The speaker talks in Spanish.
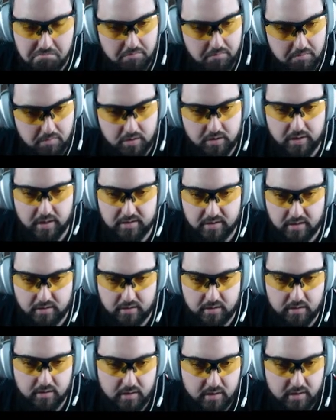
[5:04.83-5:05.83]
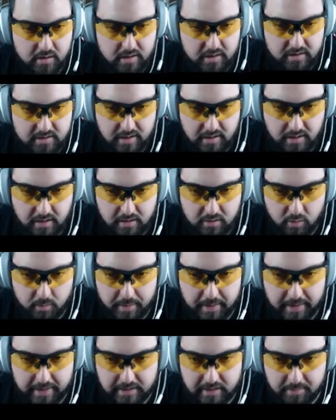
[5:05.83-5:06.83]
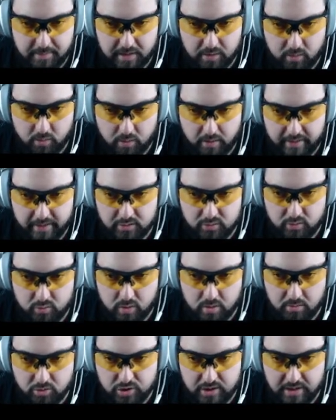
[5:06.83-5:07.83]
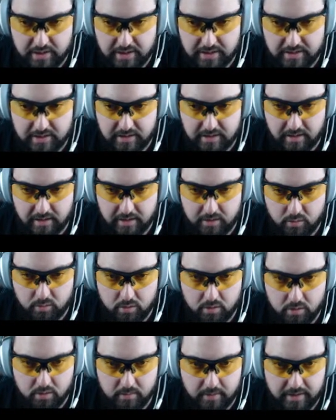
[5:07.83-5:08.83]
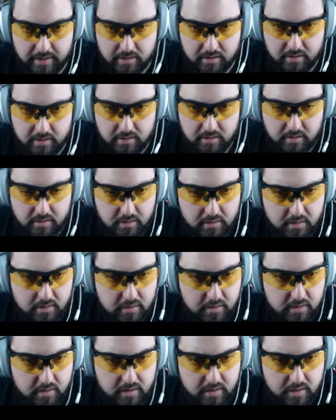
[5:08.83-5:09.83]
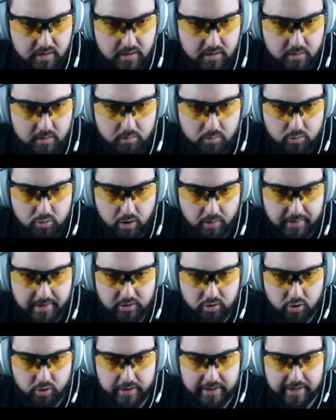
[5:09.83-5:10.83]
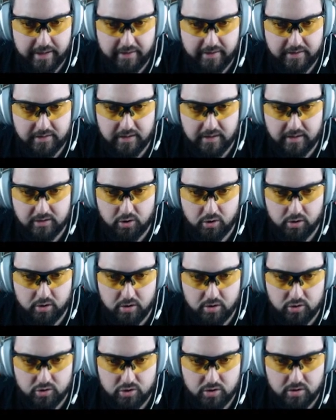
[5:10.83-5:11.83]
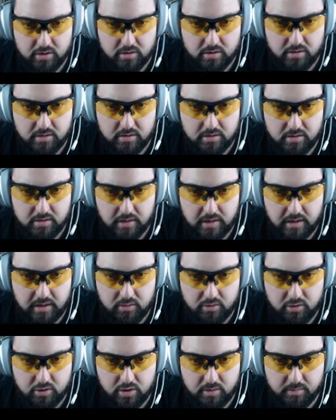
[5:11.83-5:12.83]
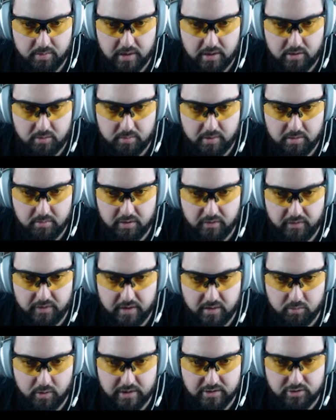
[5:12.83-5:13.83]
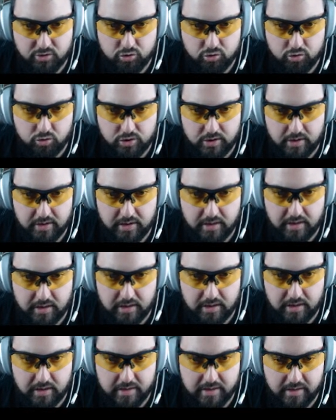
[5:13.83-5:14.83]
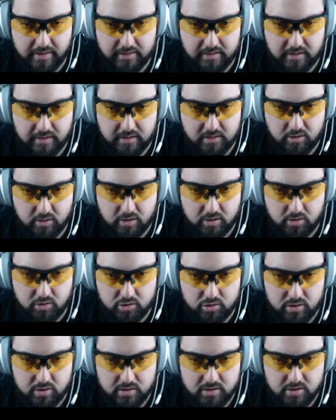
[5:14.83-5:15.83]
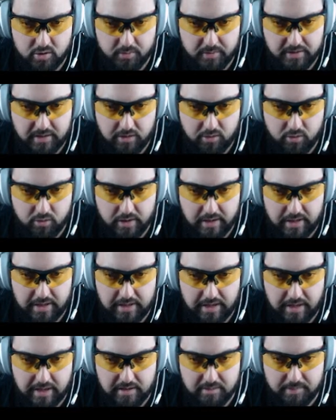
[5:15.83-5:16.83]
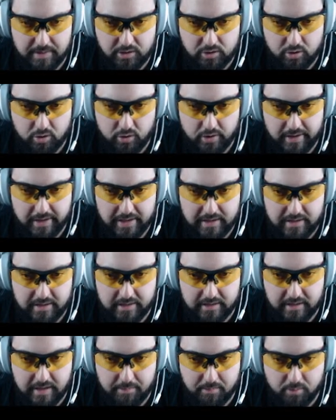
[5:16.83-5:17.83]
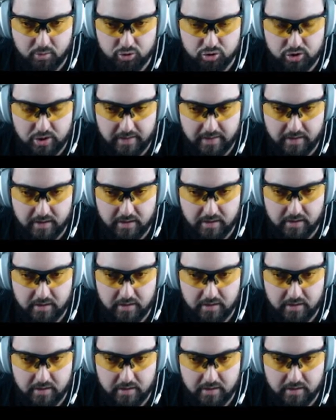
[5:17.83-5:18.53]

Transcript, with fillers: Interesante. Se ha añadido un paquete para jugadores nuevos en la tienda del juego, vale. Mundo abierto y guerra de territorios. El dueño temporal no puede modificar... Buah, esto son cosas de guerra de territorios. Se ha aumentado el alimento en la posada.